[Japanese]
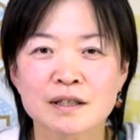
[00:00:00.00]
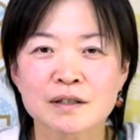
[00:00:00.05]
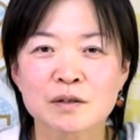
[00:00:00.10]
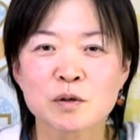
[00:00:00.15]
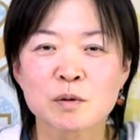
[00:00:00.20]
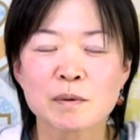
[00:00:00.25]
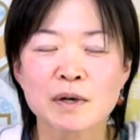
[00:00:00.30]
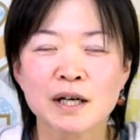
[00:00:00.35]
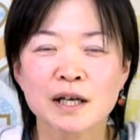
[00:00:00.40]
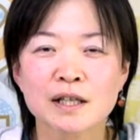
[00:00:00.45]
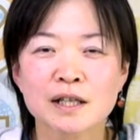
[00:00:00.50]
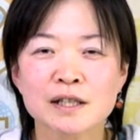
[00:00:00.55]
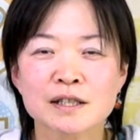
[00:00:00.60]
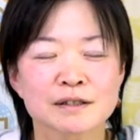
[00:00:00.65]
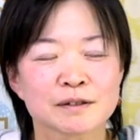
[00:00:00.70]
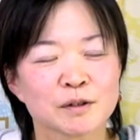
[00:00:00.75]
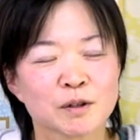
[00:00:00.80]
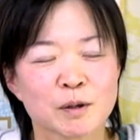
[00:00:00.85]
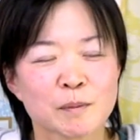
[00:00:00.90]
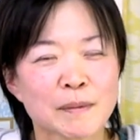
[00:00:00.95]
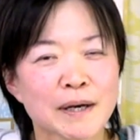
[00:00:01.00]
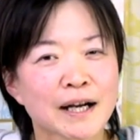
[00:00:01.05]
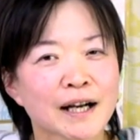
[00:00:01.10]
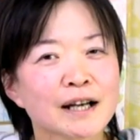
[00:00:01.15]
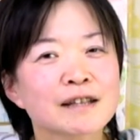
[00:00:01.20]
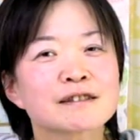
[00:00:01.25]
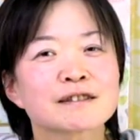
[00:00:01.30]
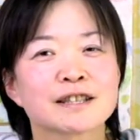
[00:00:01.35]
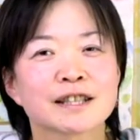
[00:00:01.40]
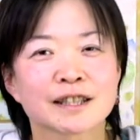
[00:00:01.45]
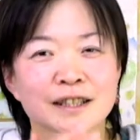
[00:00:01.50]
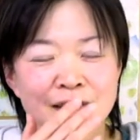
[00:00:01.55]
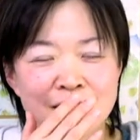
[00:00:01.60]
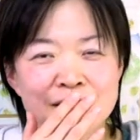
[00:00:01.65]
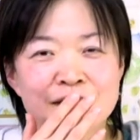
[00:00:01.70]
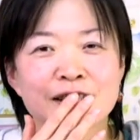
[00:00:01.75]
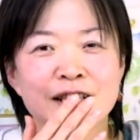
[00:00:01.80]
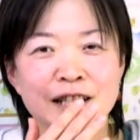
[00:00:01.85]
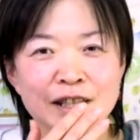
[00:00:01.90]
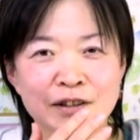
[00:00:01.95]
ごまかしごまかすって言い方
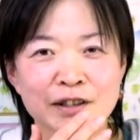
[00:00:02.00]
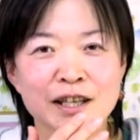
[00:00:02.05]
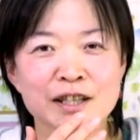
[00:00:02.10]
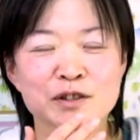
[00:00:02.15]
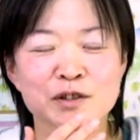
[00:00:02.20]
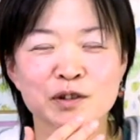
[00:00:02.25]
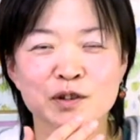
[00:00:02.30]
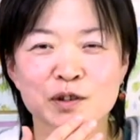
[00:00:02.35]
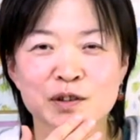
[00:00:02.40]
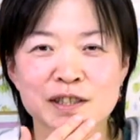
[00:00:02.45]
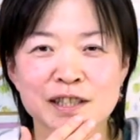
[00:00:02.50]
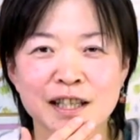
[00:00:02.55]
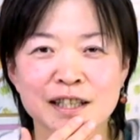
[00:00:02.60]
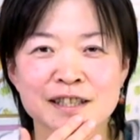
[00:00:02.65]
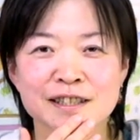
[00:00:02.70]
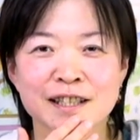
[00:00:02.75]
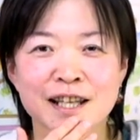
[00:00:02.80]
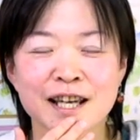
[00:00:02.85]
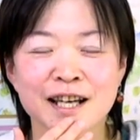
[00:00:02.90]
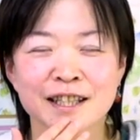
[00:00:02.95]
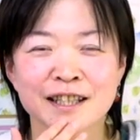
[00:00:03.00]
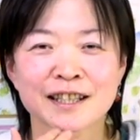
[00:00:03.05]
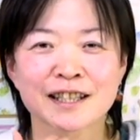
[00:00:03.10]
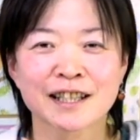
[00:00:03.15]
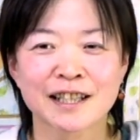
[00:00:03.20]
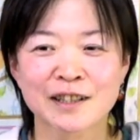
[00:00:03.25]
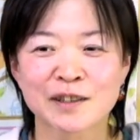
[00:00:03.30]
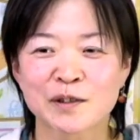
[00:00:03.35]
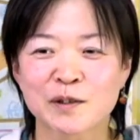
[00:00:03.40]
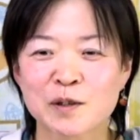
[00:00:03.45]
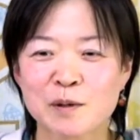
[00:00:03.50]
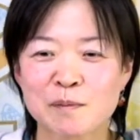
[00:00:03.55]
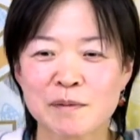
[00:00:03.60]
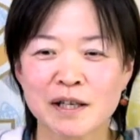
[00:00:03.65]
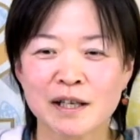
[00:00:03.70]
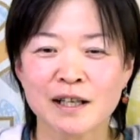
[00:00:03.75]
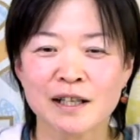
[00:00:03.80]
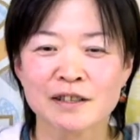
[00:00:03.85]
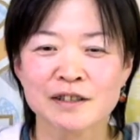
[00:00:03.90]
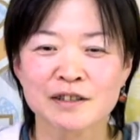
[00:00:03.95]
失礼だよねちょっと雑な言い方だけどご
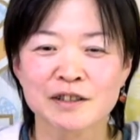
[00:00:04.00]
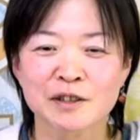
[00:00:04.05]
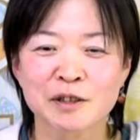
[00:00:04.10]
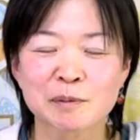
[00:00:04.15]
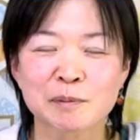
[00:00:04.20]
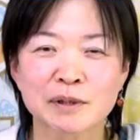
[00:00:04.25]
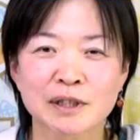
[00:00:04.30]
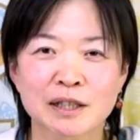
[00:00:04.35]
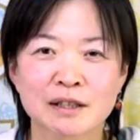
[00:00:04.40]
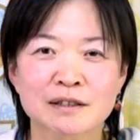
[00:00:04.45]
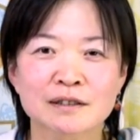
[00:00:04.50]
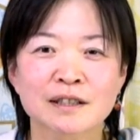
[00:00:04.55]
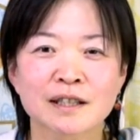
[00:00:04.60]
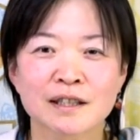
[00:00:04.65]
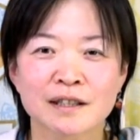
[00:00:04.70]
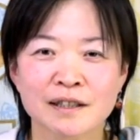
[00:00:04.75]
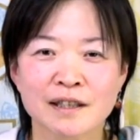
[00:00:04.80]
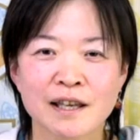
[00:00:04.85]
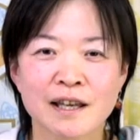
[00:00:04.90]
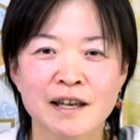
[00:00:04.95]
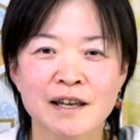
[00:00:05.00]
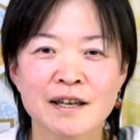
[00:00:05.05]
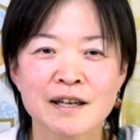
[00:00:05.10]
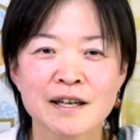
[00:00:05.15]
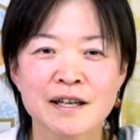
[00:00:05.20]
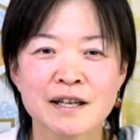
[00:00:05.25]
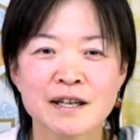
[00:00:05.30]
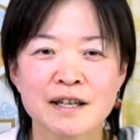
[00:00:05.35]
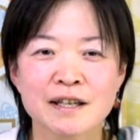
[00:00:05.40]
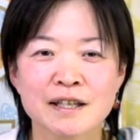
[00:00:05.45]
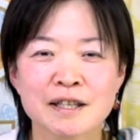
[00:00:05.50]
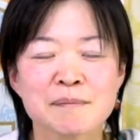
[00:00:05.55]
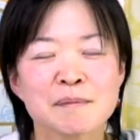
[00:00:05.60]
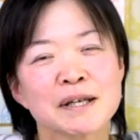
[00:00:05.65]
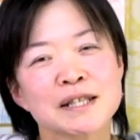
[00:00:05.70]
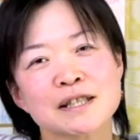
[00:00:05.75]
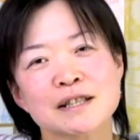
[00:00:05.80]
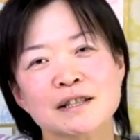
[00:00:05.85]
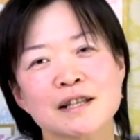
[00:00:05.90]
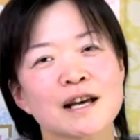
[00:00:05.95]
まかす人もたくさんいて
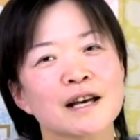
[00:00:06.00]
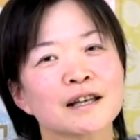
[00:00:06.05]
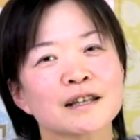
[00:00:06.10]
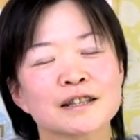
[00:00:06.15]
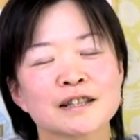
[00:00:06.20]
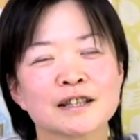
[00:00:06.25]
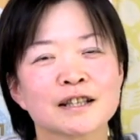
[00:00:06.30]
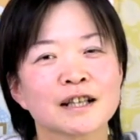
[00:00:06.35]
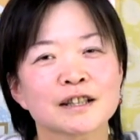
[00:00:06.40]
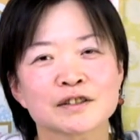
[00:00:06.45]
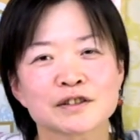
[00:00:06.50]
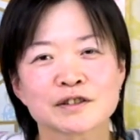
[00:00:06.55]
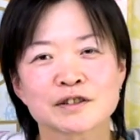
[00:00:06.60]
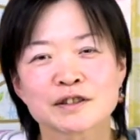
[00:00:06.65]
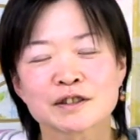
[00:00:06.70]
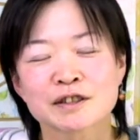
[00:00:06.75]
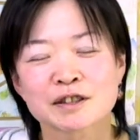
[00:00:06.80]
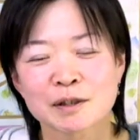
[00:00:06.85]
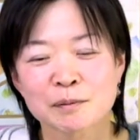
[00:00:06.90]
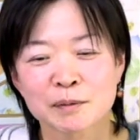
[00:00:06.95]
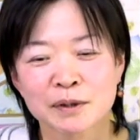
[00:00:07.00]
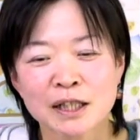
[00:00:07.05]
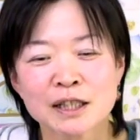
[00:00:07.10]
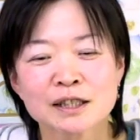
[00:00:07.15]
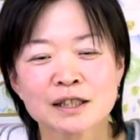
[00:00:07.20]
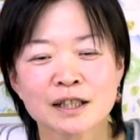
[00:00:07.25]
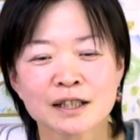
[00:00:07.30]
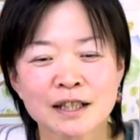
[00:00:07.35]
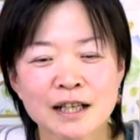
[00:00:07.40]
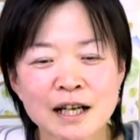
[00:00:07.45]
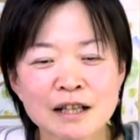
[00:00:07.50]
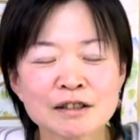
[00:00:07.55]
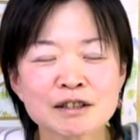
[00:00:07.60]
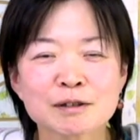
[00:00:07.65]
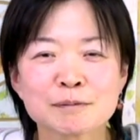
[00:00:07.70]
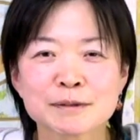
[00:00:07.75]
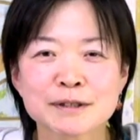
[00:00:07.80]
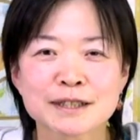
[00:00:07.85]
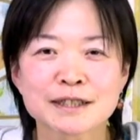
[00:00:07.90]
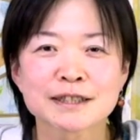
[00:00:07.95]
今じゃない気がするっても確かにある
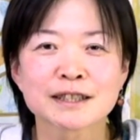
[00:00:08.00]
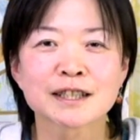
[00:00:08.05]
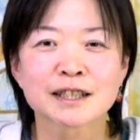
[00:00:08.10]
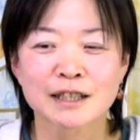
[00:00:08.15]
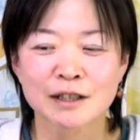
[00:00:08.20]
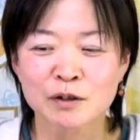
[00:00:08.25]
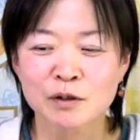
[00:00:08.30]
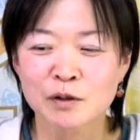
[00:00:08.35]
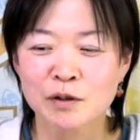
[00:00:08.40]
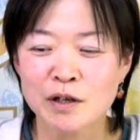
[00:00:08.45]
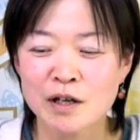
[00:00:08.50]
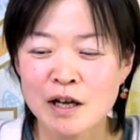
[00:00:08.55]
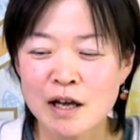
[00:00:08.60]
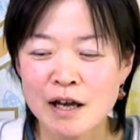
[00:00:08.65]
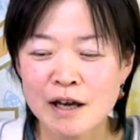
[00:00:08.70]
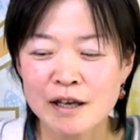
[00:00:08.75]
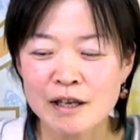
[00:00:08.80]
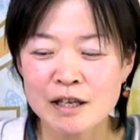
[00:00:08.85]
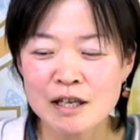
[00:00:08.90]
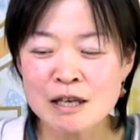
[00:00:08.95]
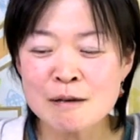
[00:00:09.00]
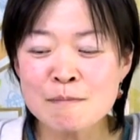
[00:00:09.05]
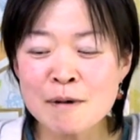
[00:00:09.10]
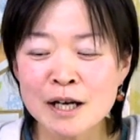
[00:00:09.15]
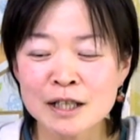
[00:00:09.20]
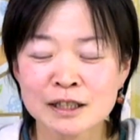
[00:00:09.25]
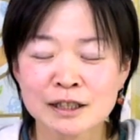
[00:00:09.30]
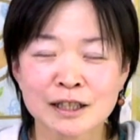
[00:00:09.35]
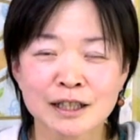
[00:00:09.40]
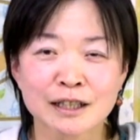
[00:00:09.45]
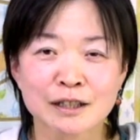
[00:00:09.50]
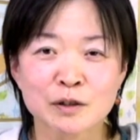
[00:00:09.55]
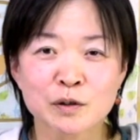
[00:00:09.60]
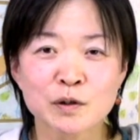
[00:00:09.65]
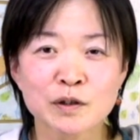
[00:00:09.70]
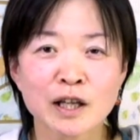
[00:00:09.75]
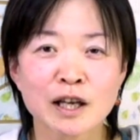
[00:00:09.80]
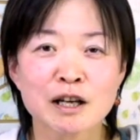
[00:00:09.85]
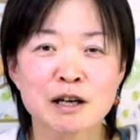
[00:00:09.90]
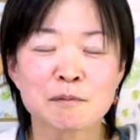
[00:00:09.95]
かもしれないけど今しか
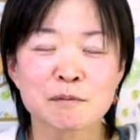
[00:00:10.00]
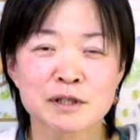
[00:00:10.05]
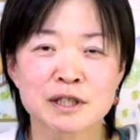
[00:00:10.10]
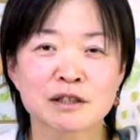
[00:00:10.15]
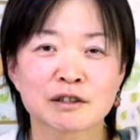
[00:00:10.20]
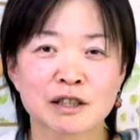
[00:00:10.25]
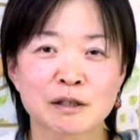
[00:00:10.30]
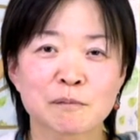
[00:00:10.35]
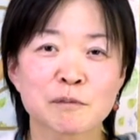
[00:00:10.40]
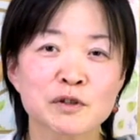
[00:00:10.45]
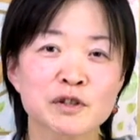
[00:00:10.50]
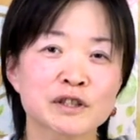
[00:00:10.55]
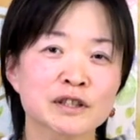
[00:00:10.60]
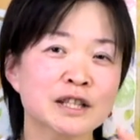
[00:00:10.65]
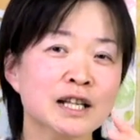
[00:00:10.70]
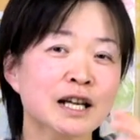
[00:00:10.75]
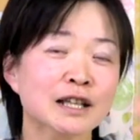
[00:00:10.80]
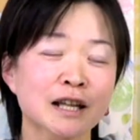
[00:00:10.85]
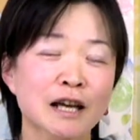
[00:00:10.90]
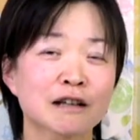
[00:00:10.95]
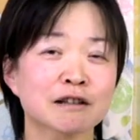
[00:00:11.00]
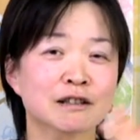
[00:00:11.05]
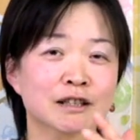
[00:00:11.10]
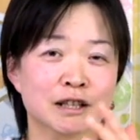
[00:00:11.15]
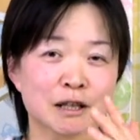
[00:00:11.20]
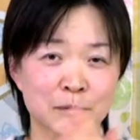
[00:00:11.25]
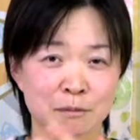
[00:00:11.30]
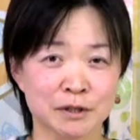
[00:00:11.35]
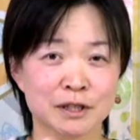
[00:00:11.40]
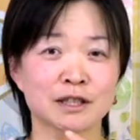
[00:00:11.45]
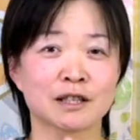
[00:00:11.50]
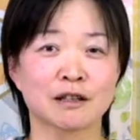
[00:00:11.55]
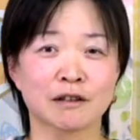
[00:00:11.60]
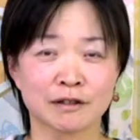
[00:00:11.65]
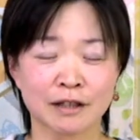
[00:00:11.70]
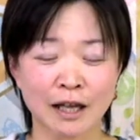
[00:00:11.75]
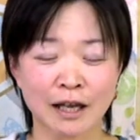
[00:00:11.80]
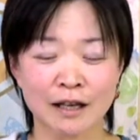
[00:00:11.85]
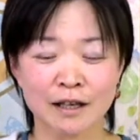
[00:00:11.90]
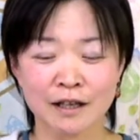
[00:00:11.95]
来ないかもしれなくてもう次はないかもしれな
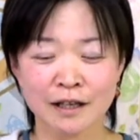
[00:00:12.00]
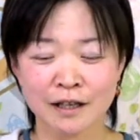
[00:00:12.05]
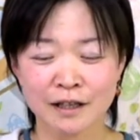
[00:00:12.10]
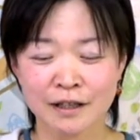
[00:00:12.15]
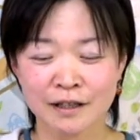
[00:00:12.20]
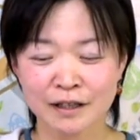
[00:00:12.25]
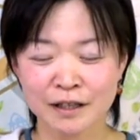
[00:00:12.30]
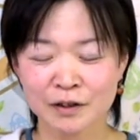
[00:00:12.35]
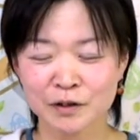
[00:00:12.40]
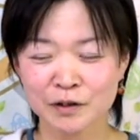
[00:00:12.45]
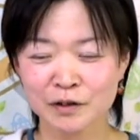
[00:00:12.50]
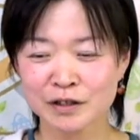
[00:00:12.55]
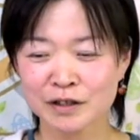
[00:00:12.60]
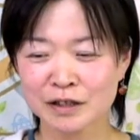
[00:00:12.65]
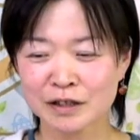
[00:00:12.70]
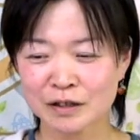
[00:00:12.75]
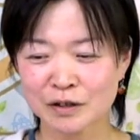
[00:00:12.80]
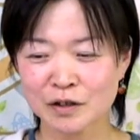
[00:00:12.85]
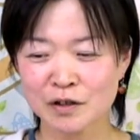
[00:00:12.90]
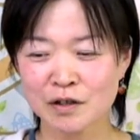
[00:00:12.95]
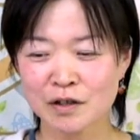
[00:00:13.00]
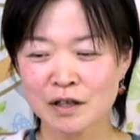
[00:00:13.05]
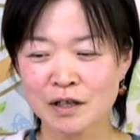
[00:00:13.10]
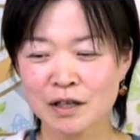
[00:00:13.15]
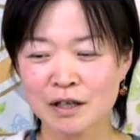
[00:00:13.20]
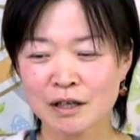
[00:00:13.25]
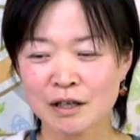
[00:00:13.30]
くてでそうすると